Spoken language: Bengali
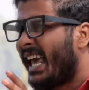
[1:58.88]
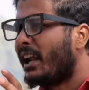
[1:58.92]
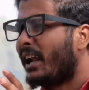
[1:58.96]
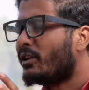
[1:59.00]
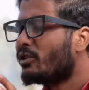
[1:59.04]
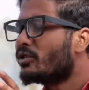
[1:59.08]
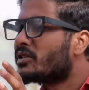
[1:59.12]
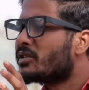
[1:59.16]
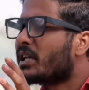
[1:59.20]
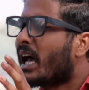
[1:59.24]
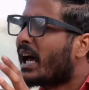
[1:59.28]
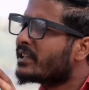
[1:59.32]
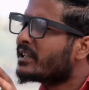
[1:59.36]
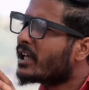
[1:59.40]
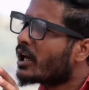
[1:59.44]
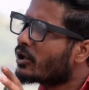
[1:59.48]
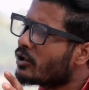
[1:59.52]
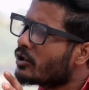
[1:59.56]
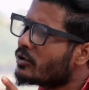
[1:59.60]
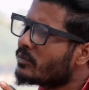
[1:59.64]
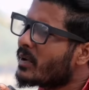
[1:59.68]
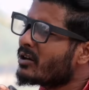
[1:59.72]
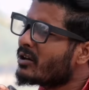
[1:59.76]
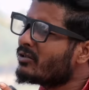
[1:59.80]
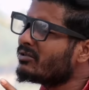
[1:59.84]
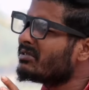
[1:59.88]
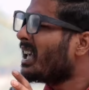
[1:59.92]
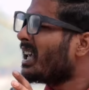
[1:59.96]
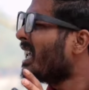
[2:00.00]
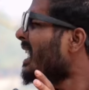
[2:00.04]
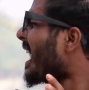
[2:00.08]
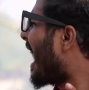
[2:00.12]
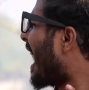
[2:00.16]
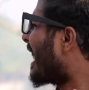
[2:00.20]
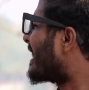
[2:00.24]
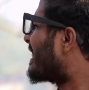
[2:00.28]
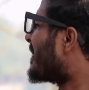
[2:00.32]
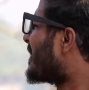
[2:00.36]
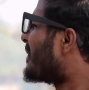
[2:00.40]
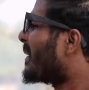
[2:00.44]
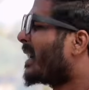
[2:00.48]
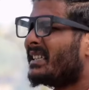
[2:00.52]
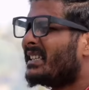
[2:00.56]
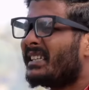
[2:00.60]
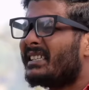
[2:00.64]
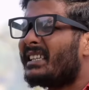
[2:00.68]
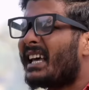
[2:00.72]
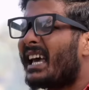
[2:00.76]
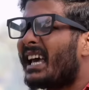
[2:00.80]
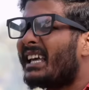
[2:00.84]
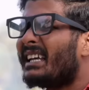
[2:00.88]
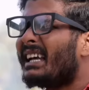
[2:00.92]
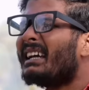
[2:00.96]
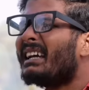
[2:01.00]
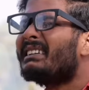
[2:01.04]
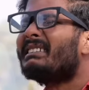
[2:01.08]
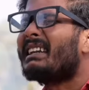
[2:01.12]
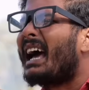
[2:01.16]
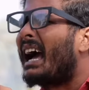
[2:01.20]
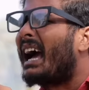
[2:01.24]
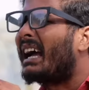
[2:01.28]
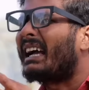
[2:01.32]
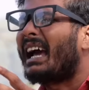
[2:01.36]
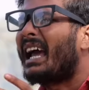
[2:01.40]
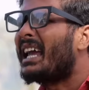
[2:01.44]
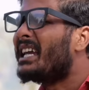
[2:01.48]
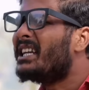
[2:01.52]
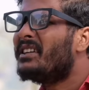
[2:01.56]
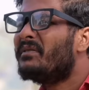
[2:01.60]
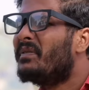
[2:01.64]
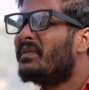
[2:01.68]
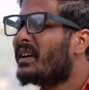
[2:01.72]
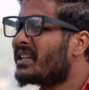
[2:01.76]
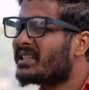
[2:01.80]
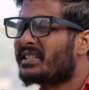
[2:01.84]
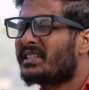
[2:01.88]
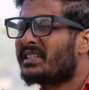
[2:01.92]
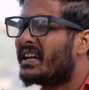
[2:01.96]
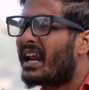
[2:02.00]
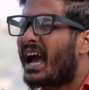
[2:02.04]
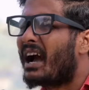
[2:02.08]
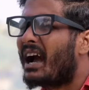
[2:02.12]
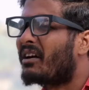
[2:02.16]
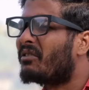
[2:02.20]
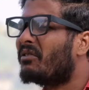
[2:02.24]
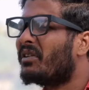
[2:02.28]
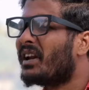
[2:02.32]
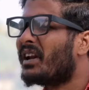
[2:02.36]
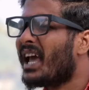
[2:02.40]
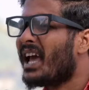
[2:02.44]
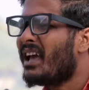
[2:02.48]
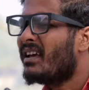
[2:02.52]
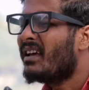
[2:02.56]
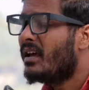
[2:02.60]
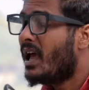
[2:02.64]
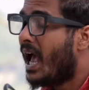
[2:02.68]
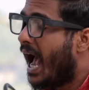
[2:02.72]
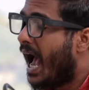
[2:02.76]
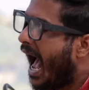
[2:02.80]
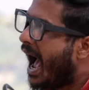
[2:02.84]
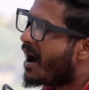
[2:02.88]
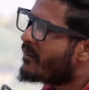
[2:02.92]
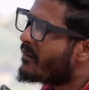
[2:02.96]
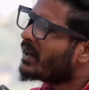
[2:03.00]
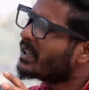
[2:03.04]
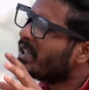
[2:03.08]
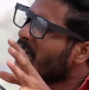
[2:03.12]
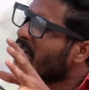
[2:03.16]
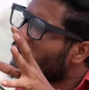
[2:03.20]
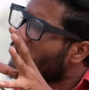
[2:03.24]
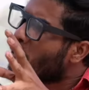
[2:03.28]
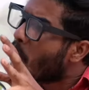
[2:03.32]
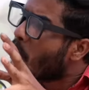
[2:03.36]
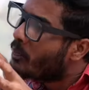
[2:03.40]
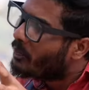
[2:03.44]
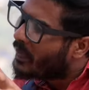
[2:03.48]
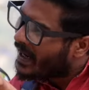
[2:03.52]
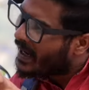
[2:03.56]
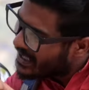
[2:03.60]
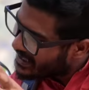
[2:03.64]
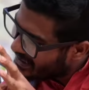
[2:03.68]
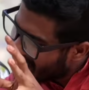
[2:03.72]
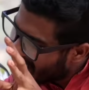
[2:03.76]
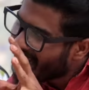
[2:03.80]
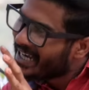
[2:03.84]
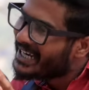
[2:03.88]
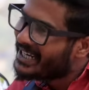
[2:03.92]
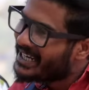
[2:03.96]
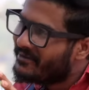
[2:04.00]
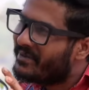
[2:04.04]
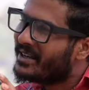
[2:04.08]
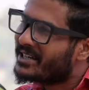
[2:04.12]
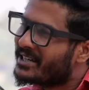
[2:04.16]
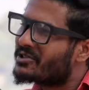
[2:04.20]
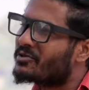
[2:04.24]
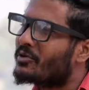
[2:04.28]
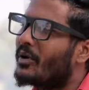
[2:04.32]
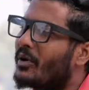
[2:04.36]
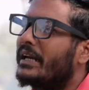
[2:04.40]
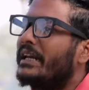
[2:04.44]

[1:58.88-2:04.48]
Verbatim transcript: যেন সাধারণ মানুষ এই আজে বাজে জায়গায় টাকা ইনভেস্ট না করে আমাদের কোম্পানিতেই ইনভেস্ট